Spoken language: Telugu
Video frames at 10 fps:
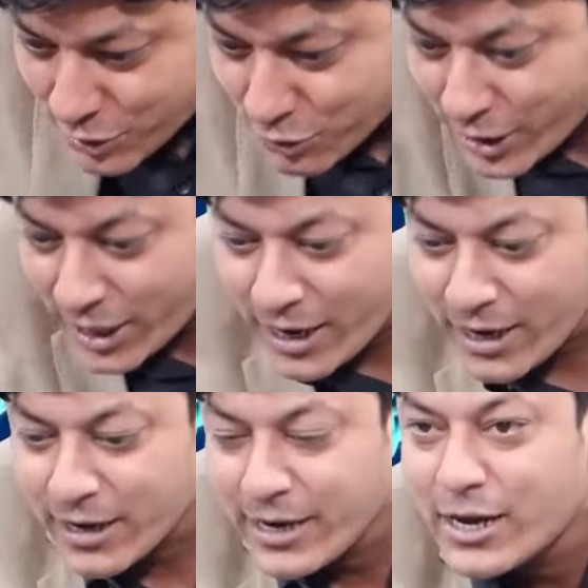చేస్తుంటేనే
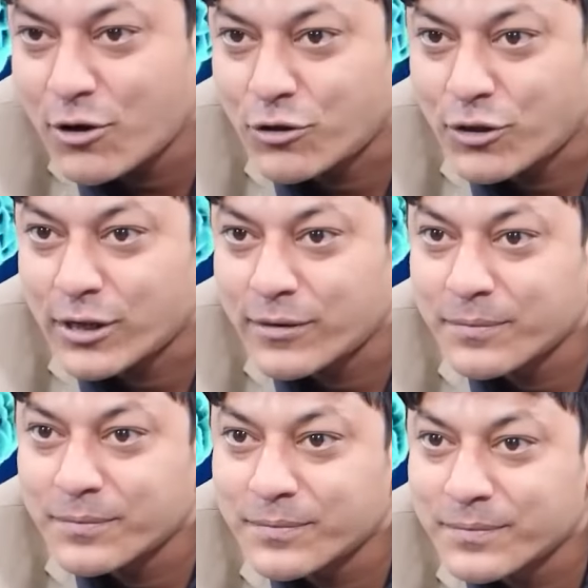లీక్ అవుతుంది లీక్
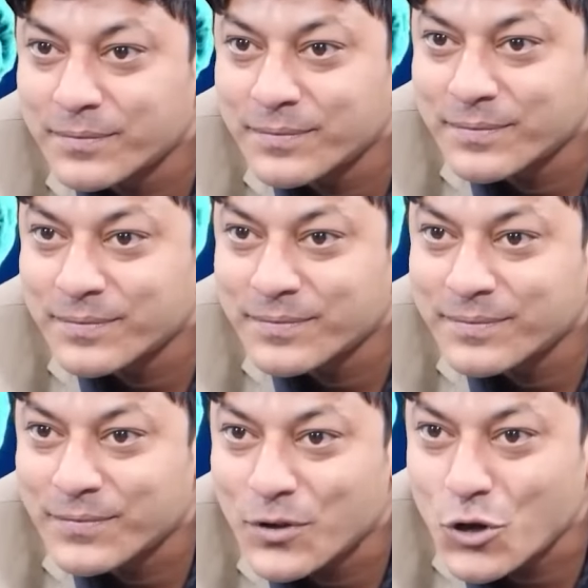అవుతుంది
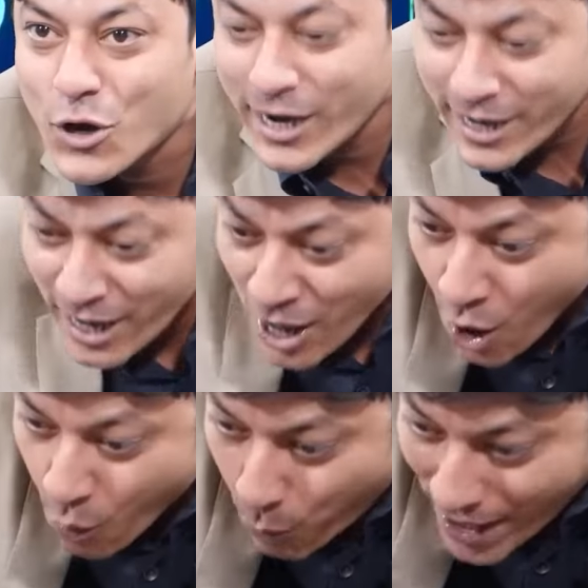యువర్ గెటింగ్ ఇట్
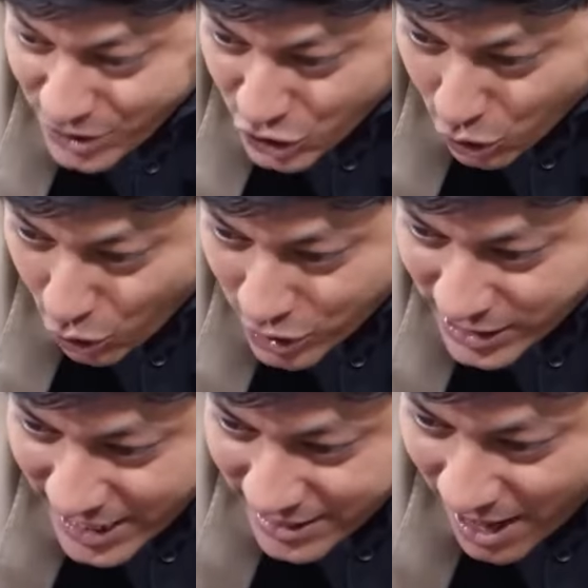వన్స్
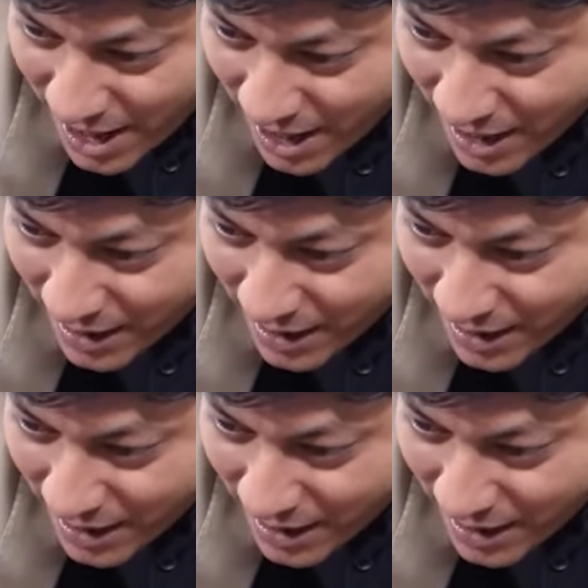క్లోజ్ అయిందా